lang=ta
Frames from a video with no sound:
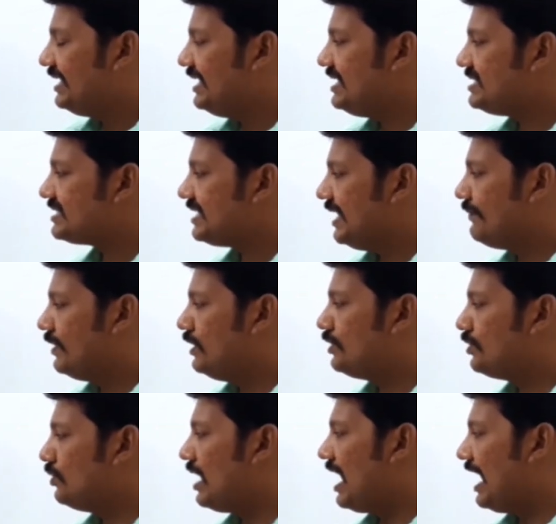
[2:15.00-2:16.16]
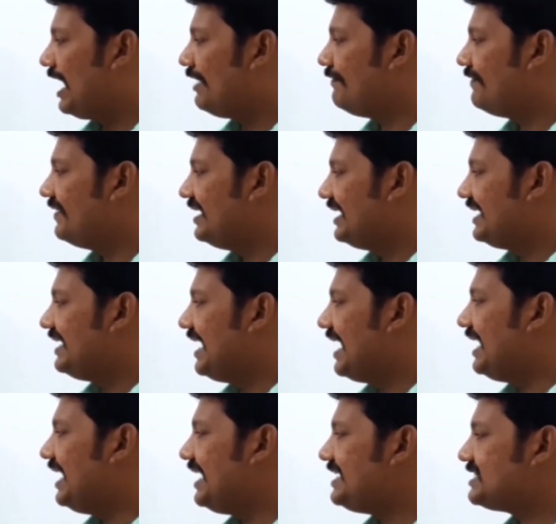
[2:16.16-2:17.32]
இஸ் ஈக்குவல் டு ஹாஃப்
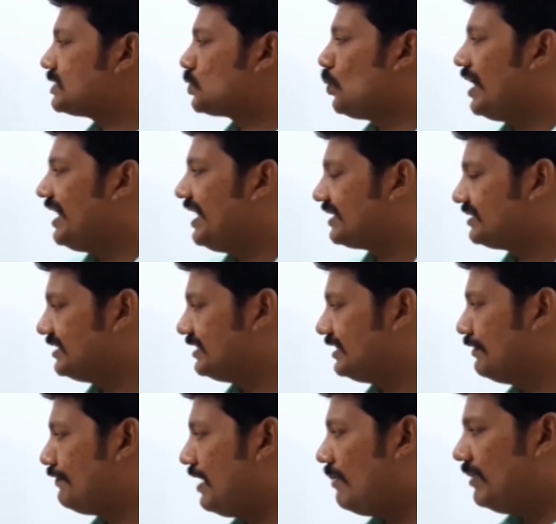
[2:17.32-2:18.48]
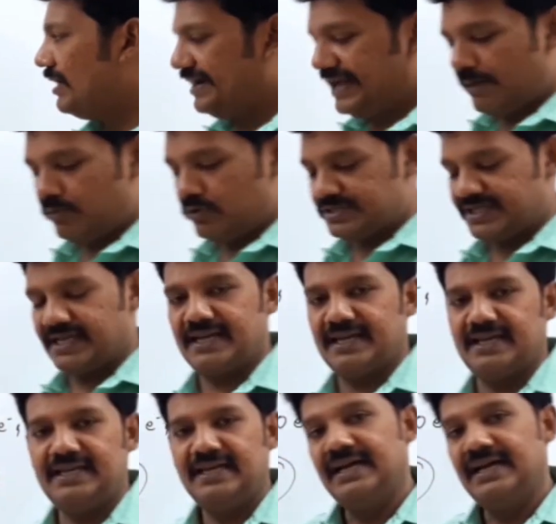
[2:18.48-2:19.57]
எல்ஐ ஸ்கொயர் இந்த ஃபார்முலா ஞாபகம் வச்சுக்கோங்க